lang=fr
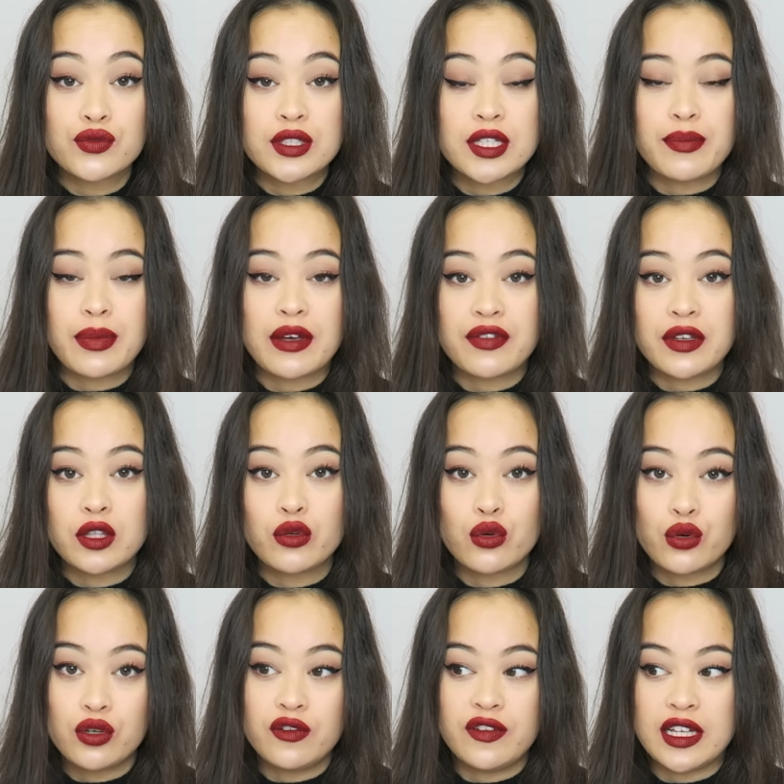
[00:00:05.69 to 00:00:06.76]
je vous ai pas fait de
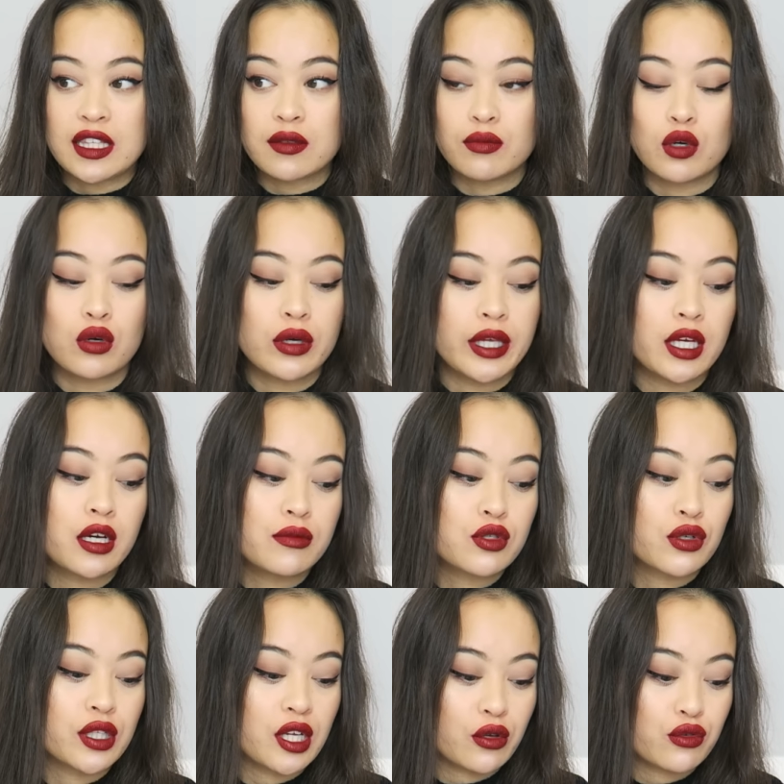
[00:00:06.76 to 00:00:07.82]
haul vêtements et comme
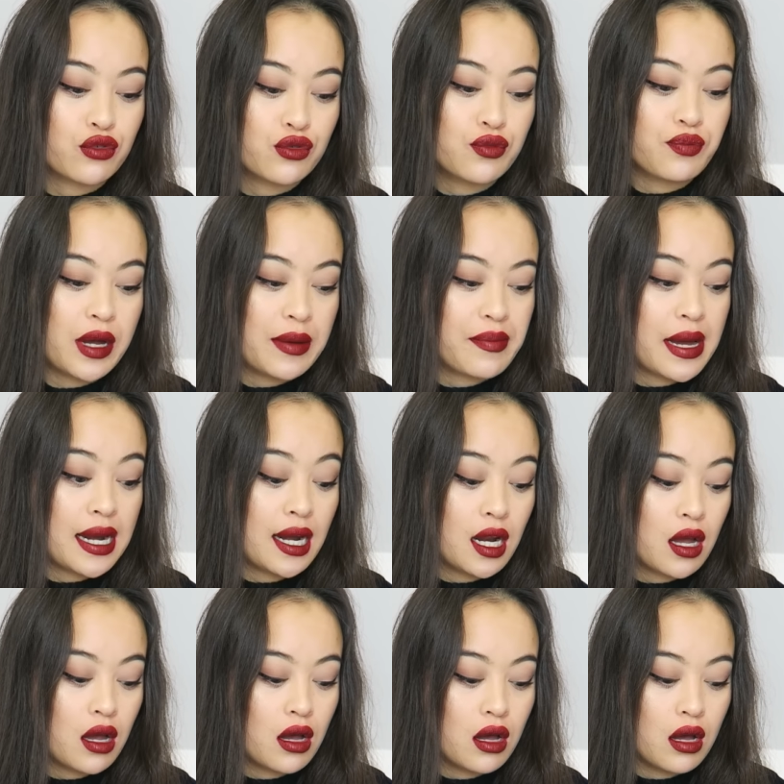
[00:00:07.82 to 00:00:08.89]
j'en ai reçu pas mal
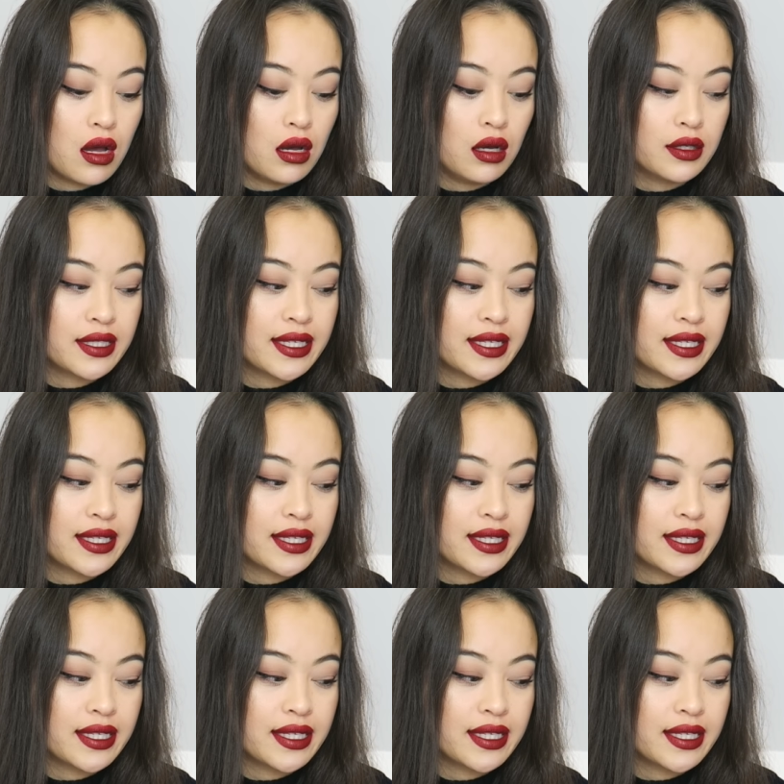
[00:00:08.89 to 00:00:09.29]
euh,